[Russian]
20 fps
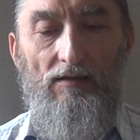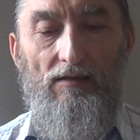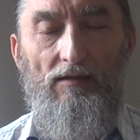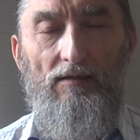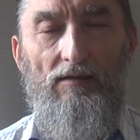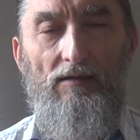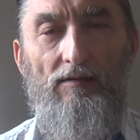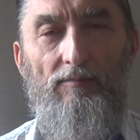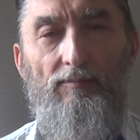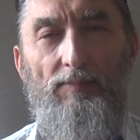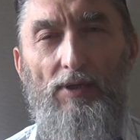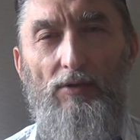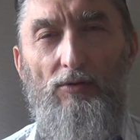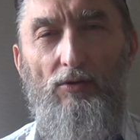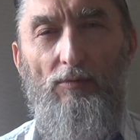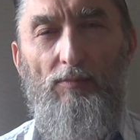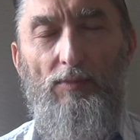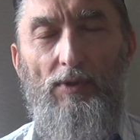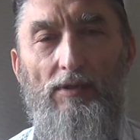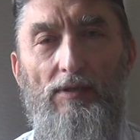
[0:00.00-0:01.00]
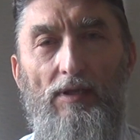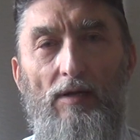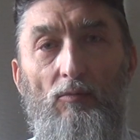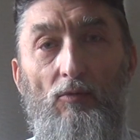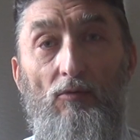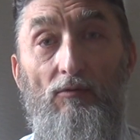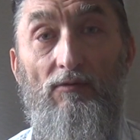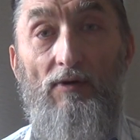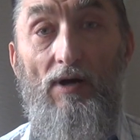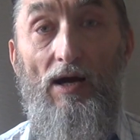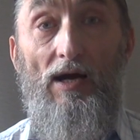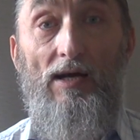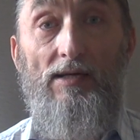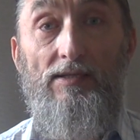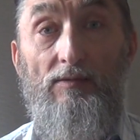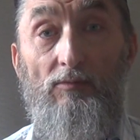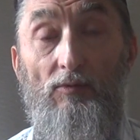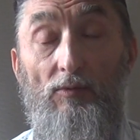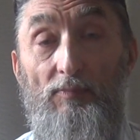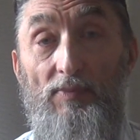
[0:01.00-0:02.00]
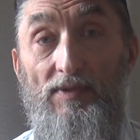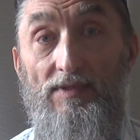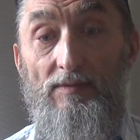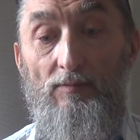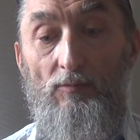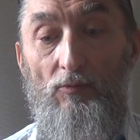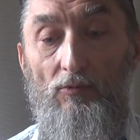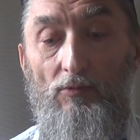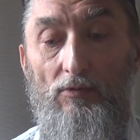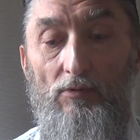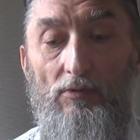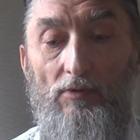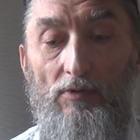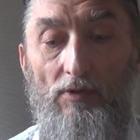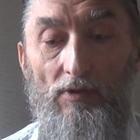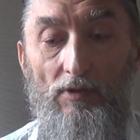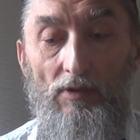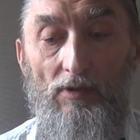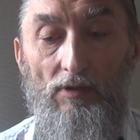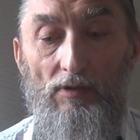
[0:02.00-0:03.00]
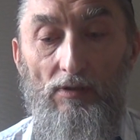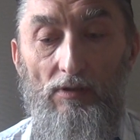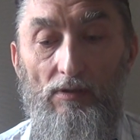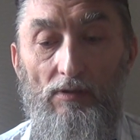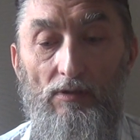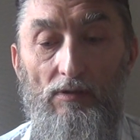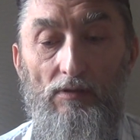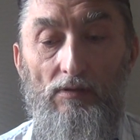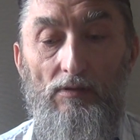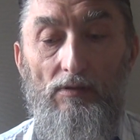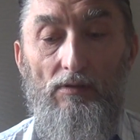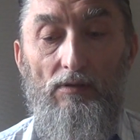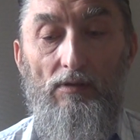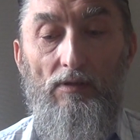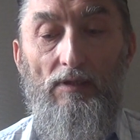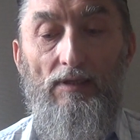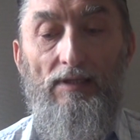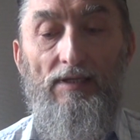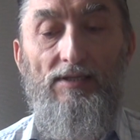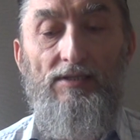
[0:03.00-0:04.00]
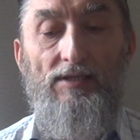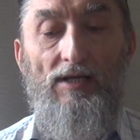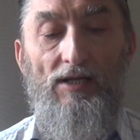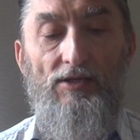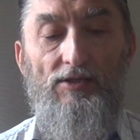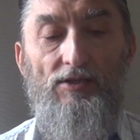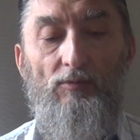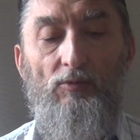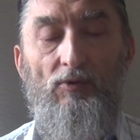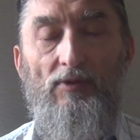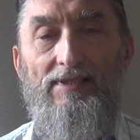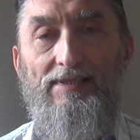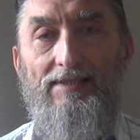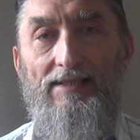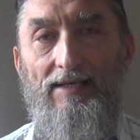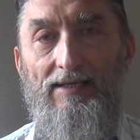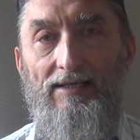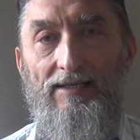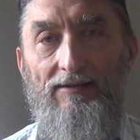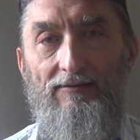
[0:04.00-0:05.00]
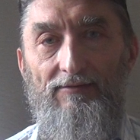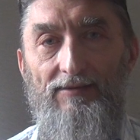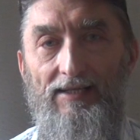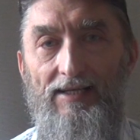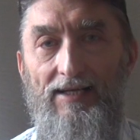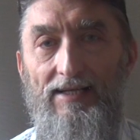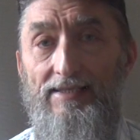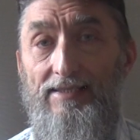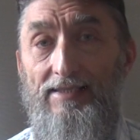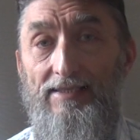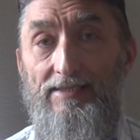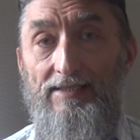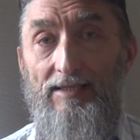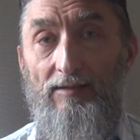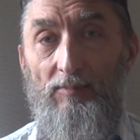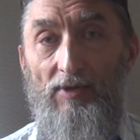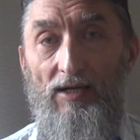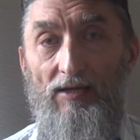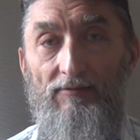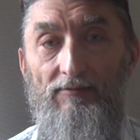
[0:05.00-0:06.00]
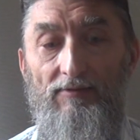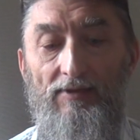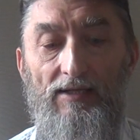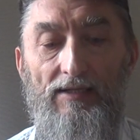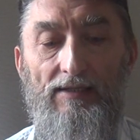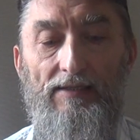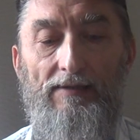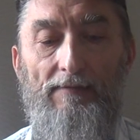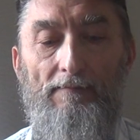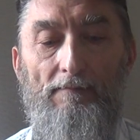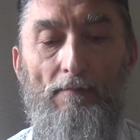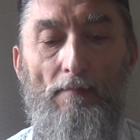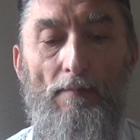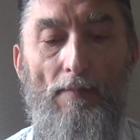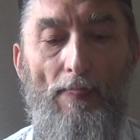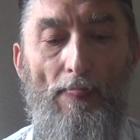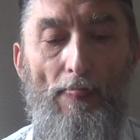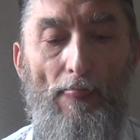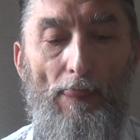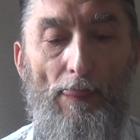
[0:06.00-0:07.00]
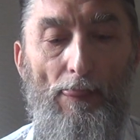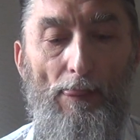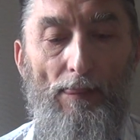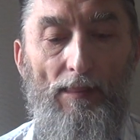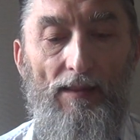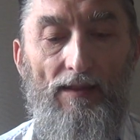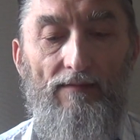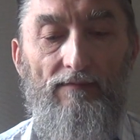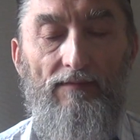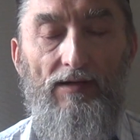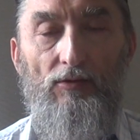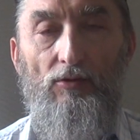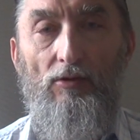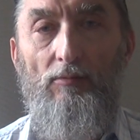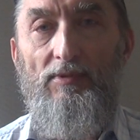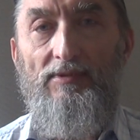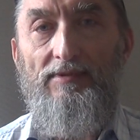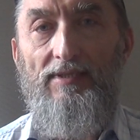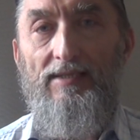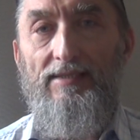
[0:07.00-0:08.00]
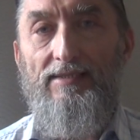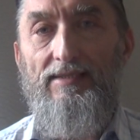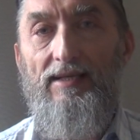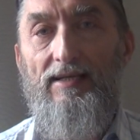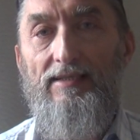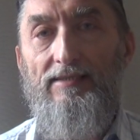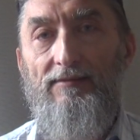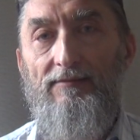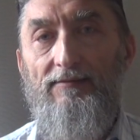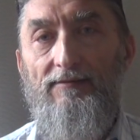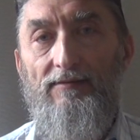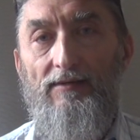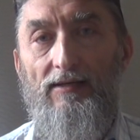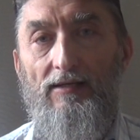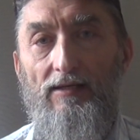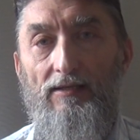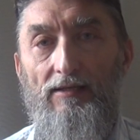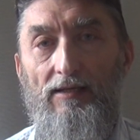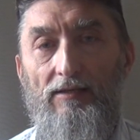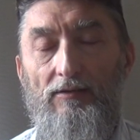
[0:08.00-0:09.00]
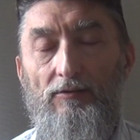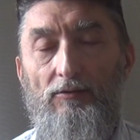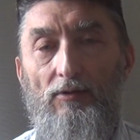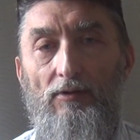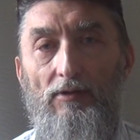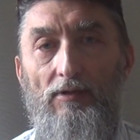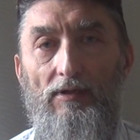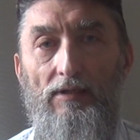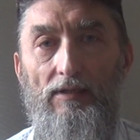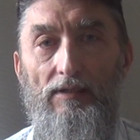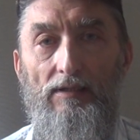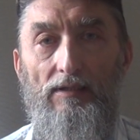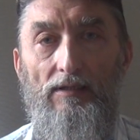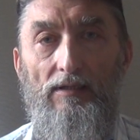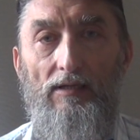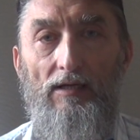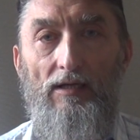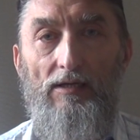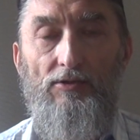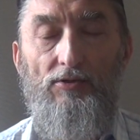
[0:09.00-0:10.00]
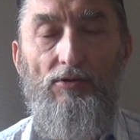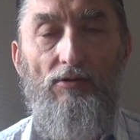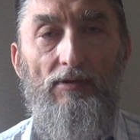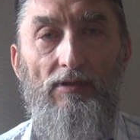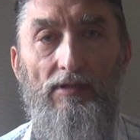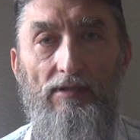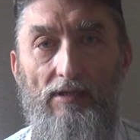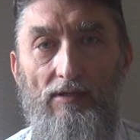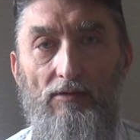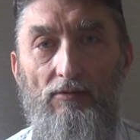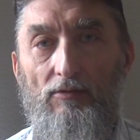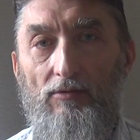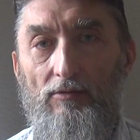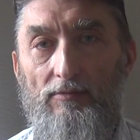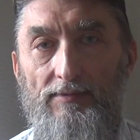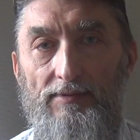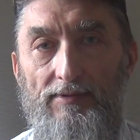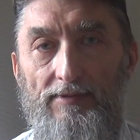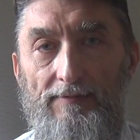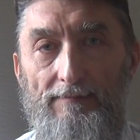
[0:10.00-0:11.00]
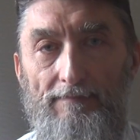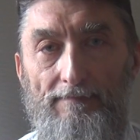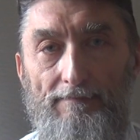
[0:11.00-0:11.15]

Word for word: Э, подобно тому важному письму, э, лежащему на столе в неказистом конверте, в одном из рассказов Канан Дойла о Шерлоке Холмсе.